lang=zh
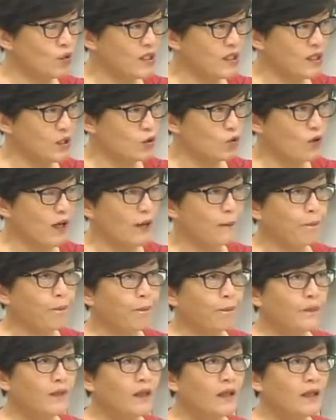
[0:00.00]
计算，
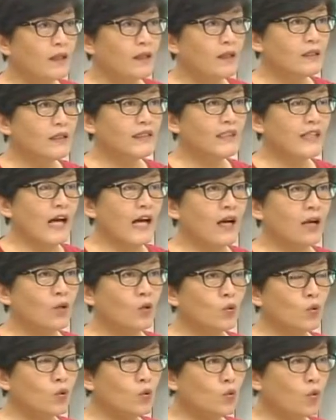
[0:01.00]
假
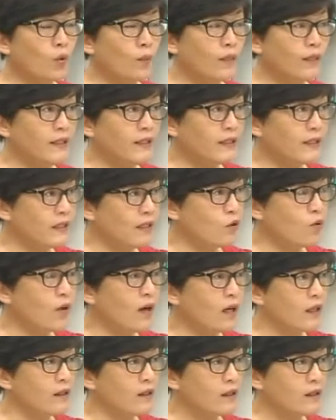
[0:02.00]
如我们希
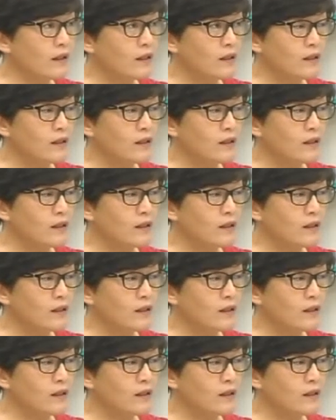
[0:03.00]
望